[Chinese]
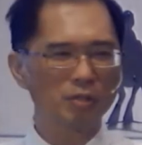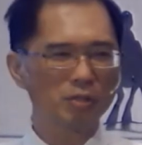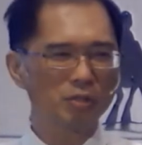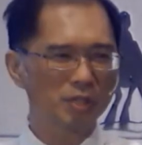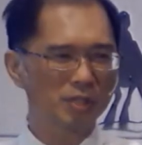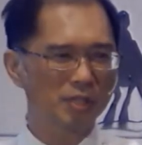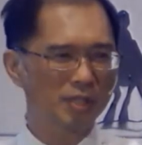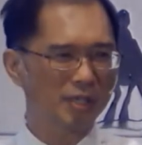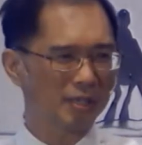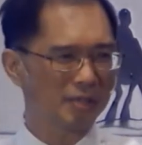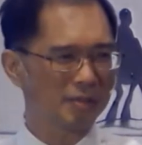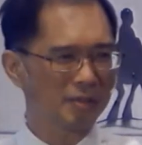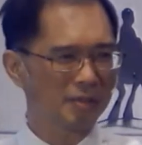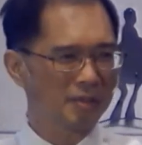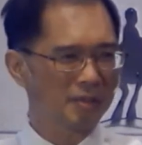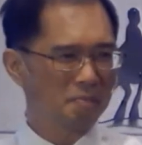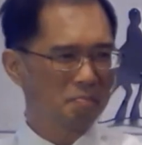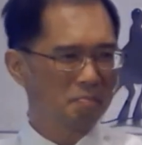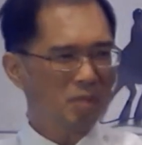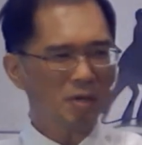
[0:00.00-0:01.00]
全的
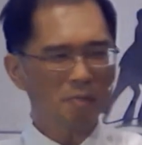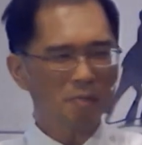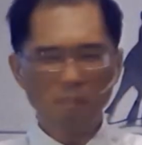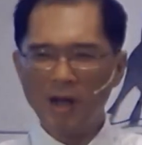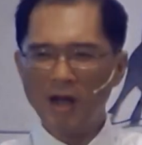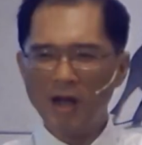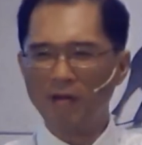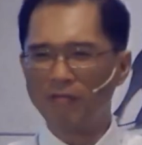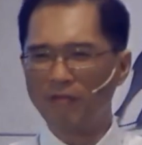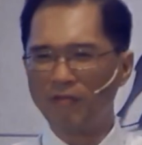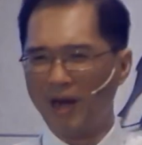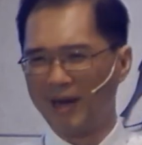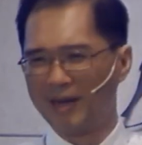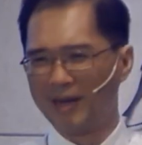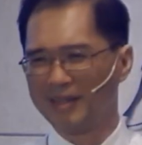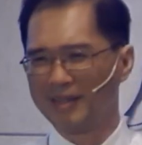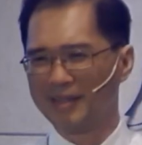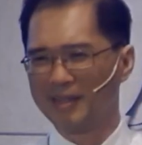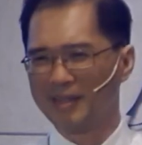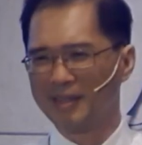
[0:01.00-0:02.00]
没有办
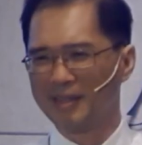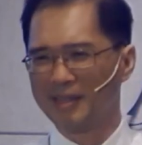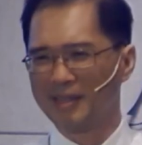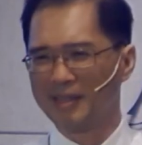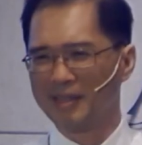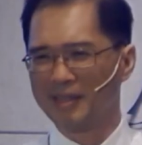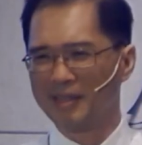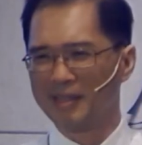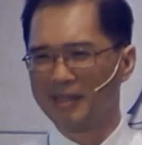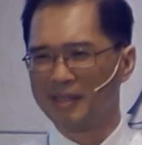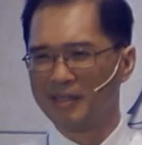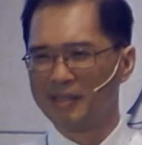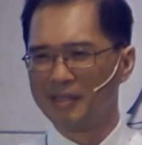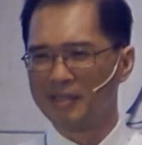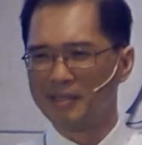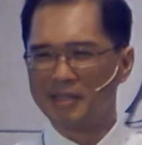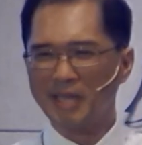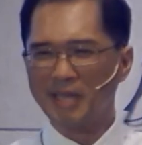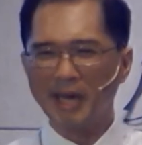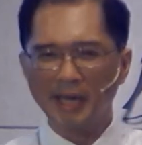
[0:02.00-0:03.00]
法
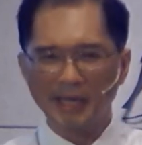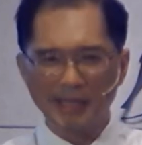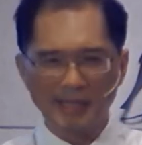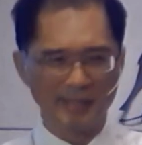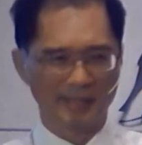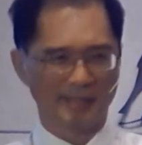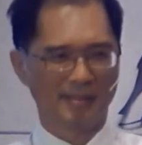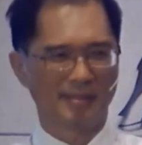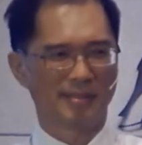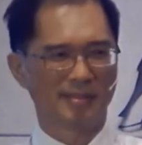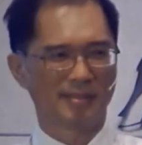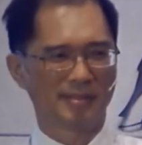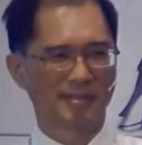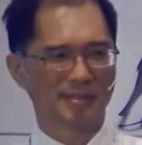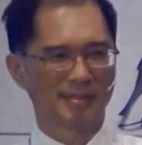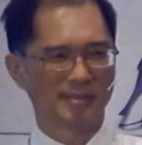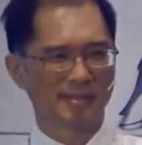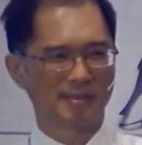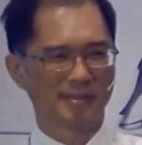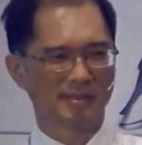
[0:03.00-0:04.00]
再
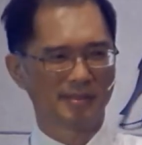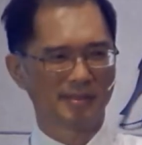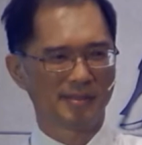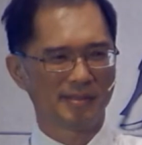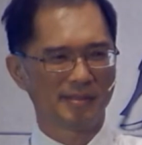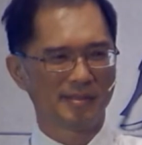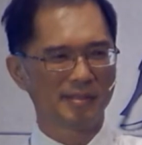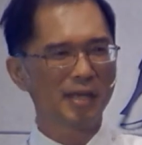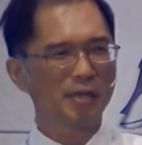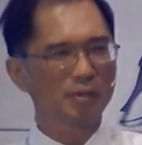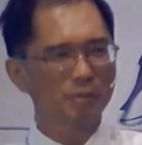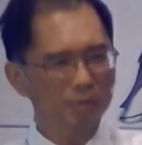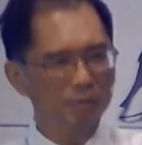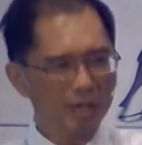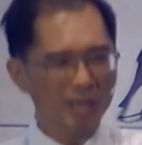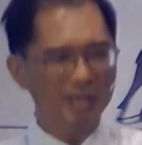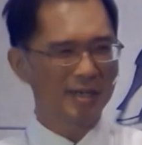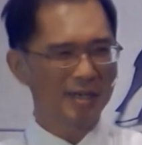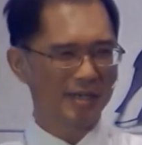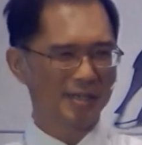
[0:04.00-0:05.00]
再有
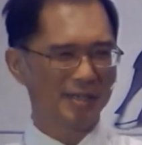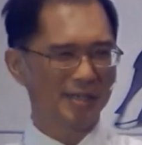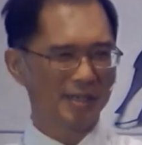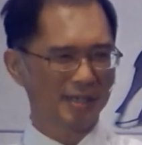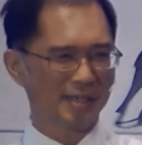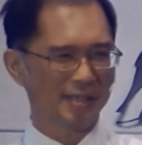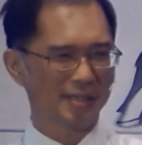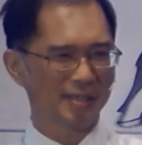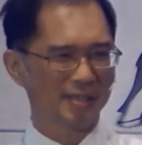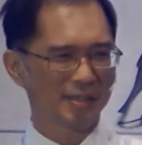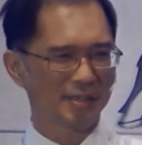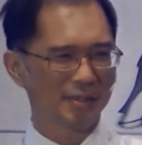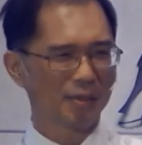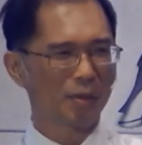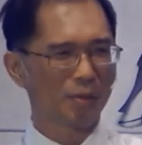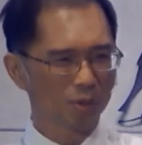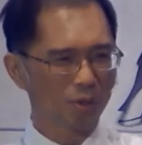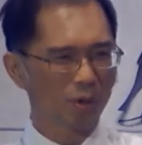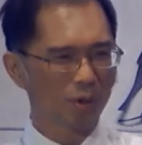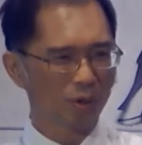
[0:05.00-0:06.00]
任何的
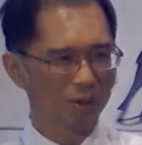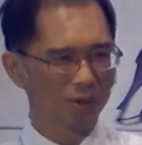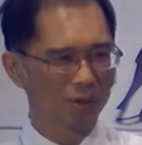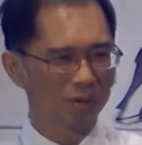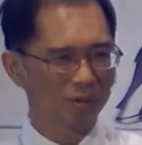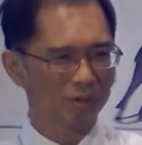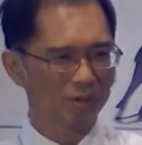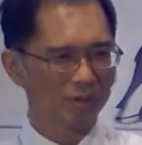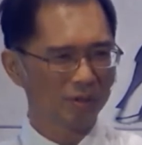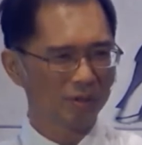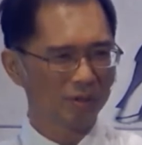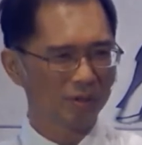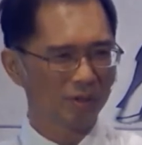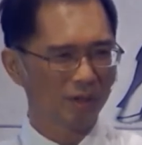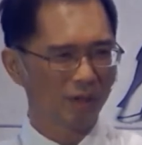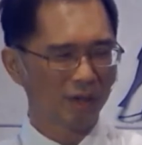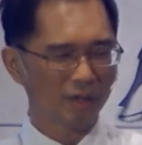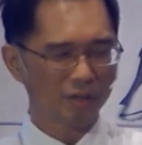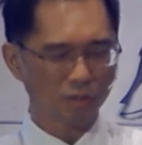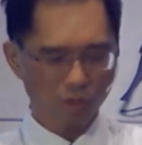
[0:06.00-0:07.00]
沟通，
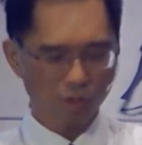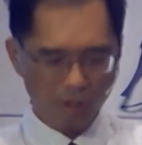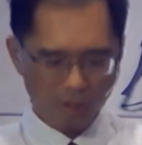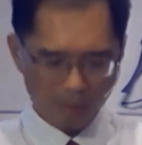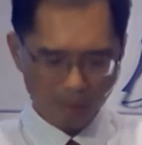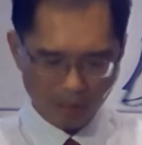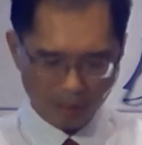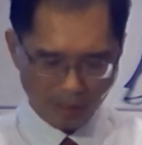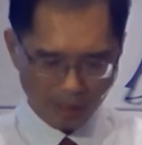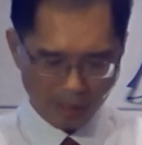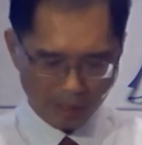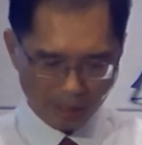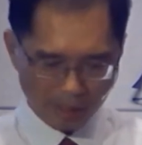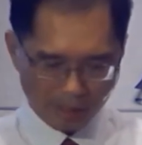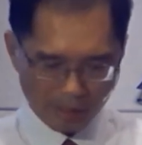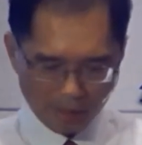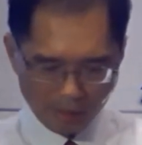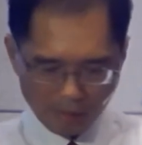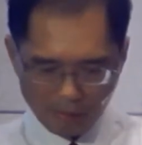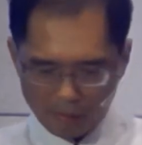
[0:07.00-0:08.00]
啊，所以我们。
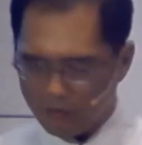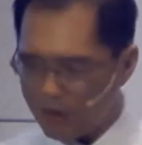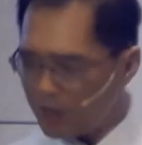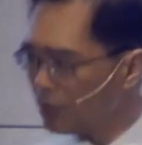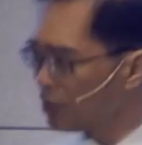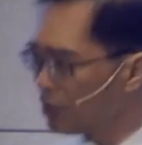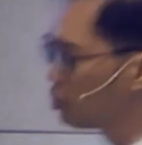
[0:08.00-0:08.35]
犯了